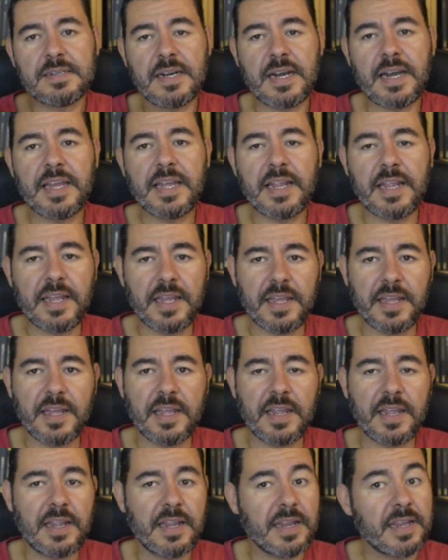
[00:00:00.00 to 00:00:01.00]
Hay,
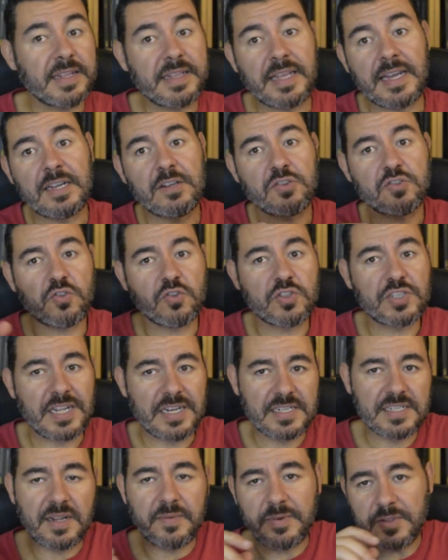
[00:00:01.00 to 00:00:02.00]
eh, el que tenga los
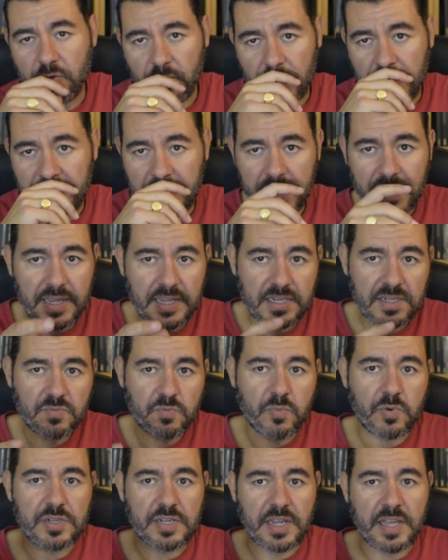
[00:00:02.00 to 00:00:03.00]
tochales de la patrulla X,
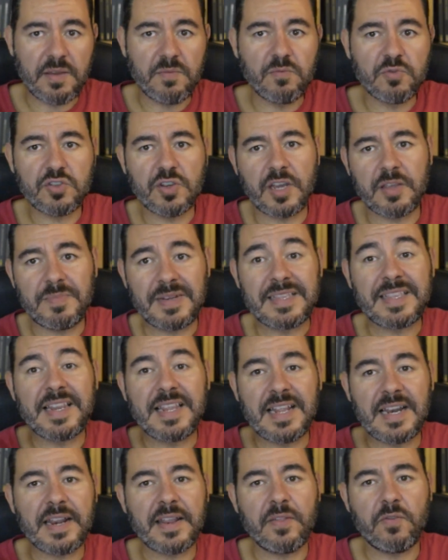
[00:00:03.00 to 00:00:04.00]
pues aquí hay, mucho, hay
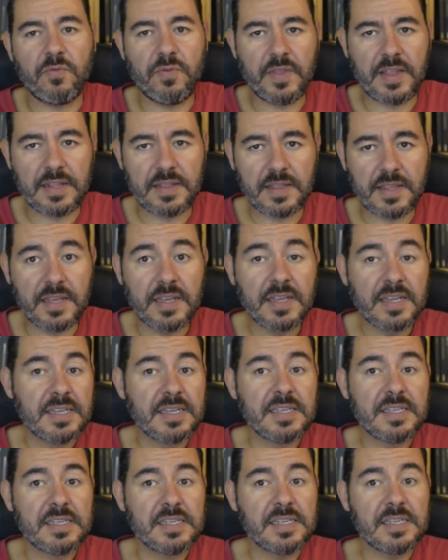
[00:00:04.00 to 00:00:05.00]
material redundante.
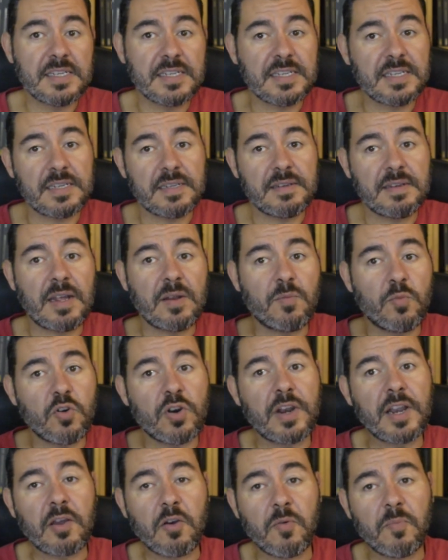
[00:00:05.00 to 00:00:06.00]
Eh, a lo
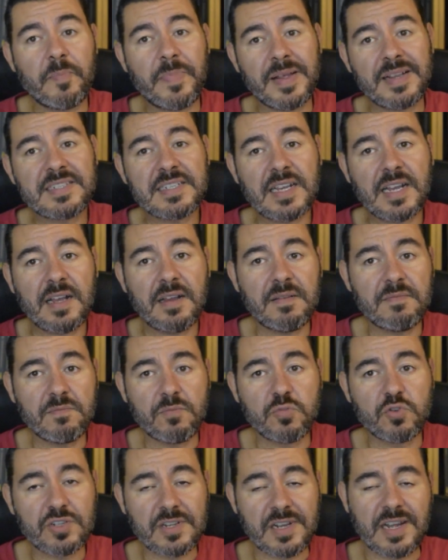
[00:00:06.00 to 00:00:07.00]
mejor le compensa
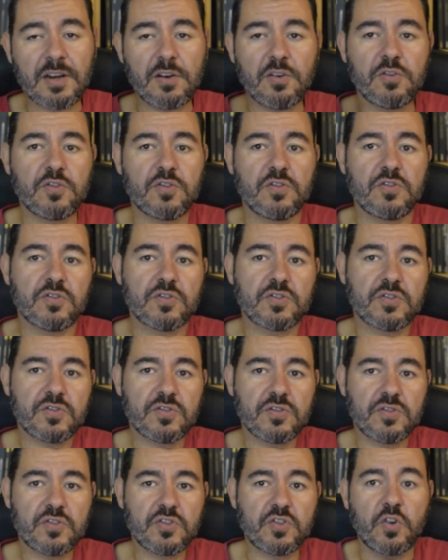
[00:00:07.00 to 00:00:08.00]
buscar
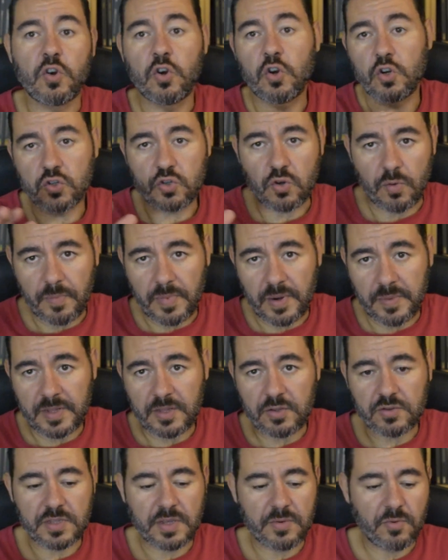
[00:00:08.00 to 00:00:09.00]
solo los
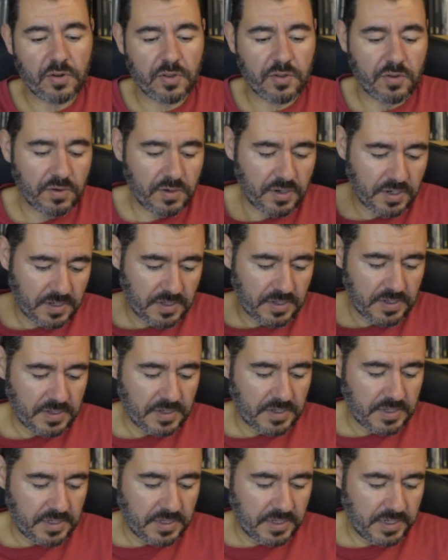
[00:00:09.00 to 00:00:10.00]
complementos de Bolton
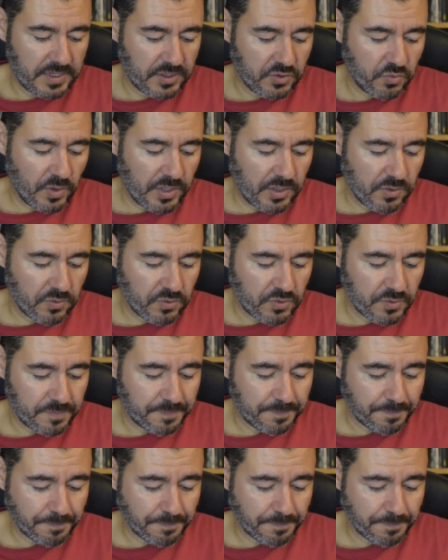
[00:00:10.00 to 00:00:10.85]
eh, sueltos.